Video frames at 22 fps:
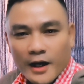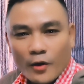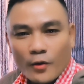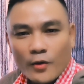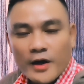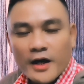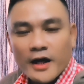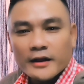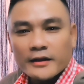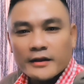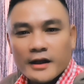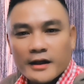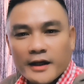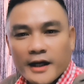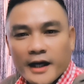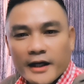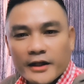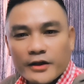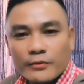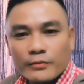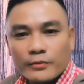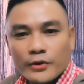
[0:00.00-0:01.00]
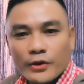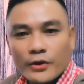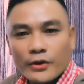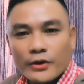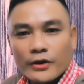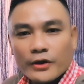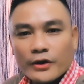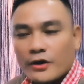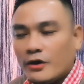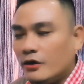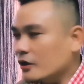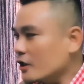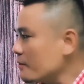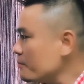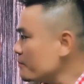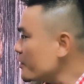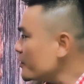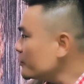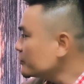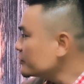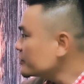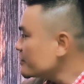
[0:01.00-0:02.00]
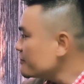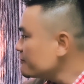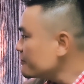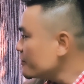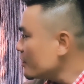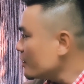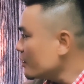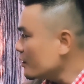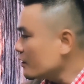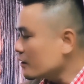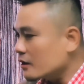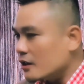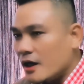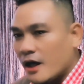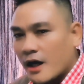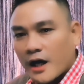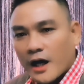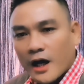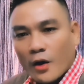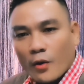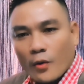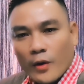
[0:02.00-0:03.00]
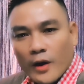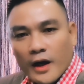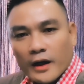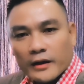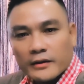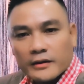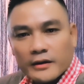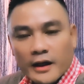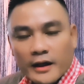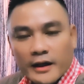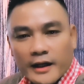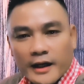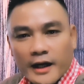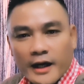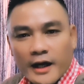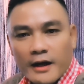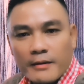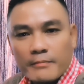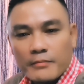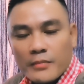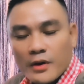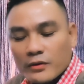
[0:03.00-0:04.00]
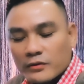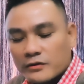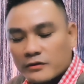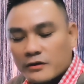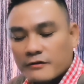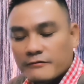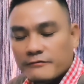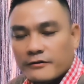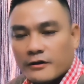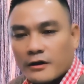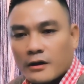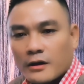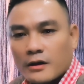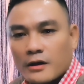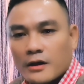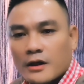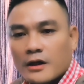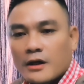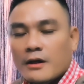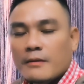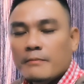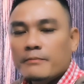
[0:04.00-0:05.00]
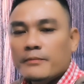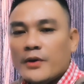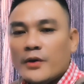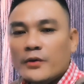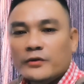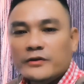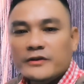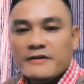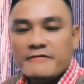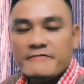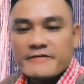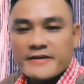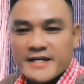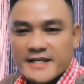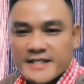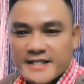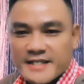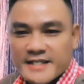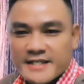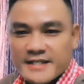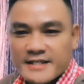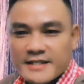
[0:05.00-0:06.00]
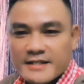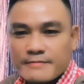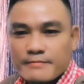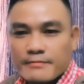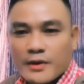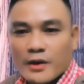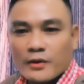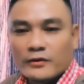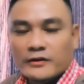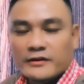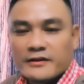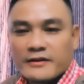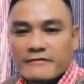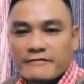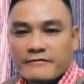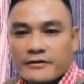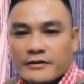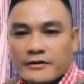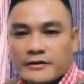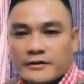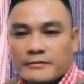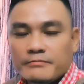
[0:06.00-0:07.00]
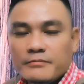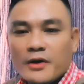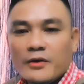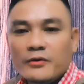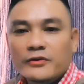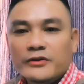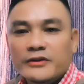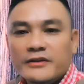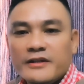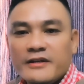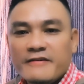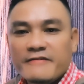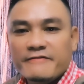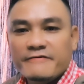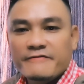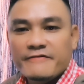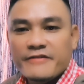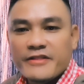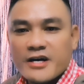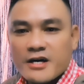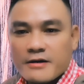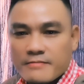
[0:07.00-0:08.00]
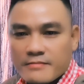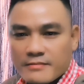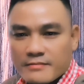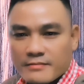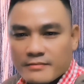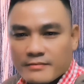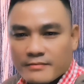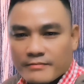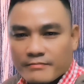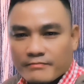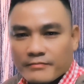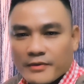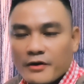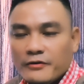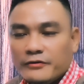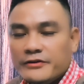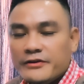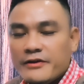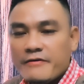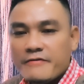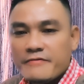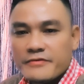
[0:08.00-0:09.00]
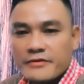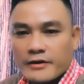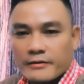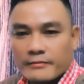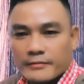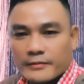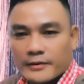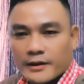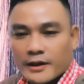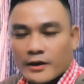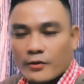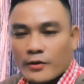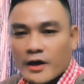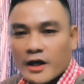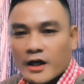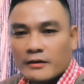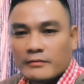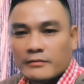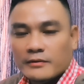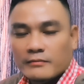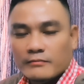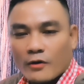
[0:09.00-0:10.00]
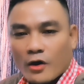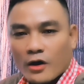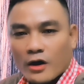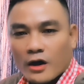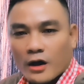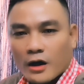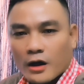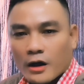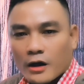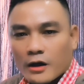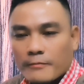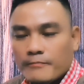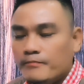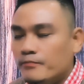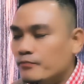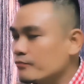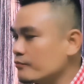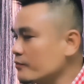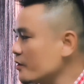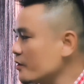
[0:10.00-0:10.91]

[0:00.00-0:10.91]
Hầu hết tất cả chúng tôi. Còn này most of all là hầu hết tất cả. Most of all. Most of us. Most of us. Most of them. Most of them. Hầu hết bọn họ.